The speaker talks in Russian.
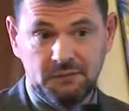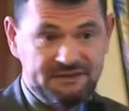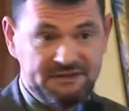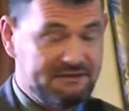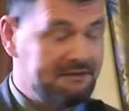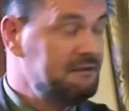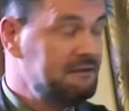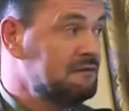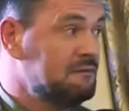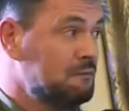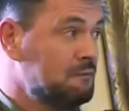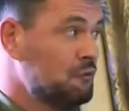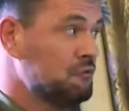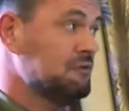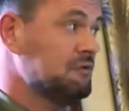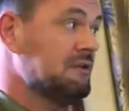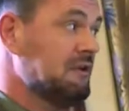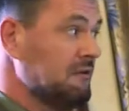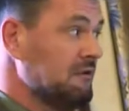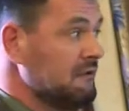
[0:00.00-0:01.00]
пациент
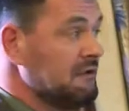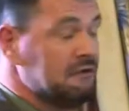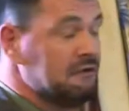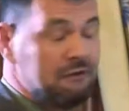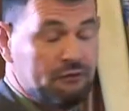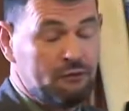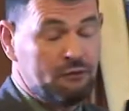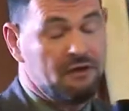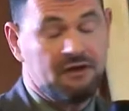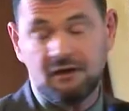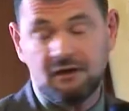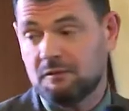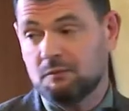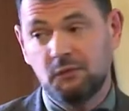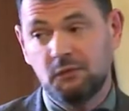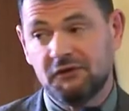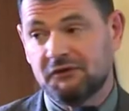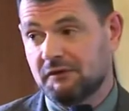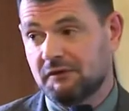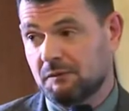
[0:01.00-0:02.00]
может говорить только
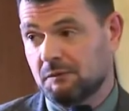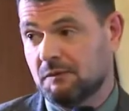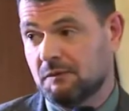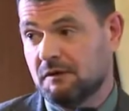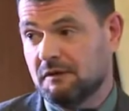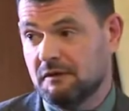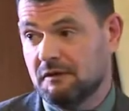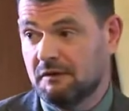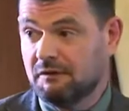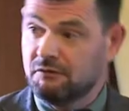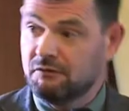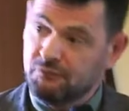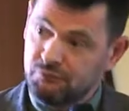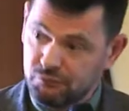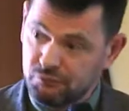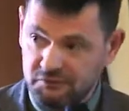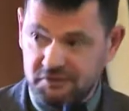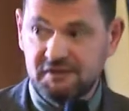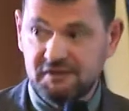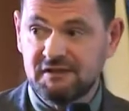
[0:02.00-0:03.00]
об этом, но
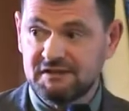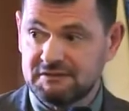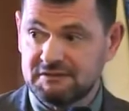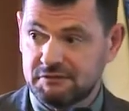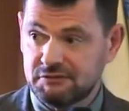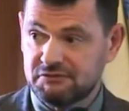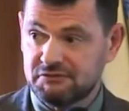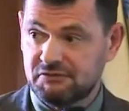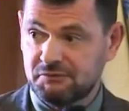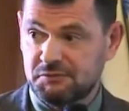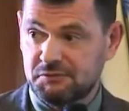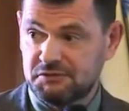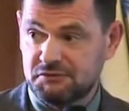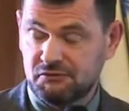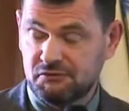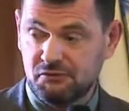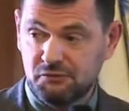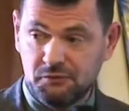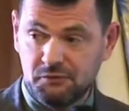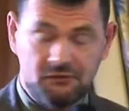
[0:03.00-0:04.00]
внутри расстройства
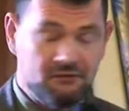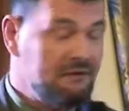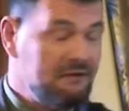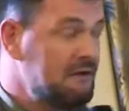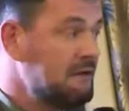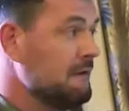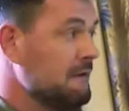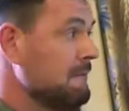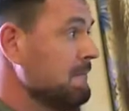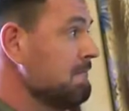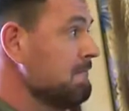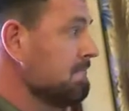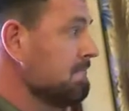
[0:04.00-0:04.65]
пищевого поведения.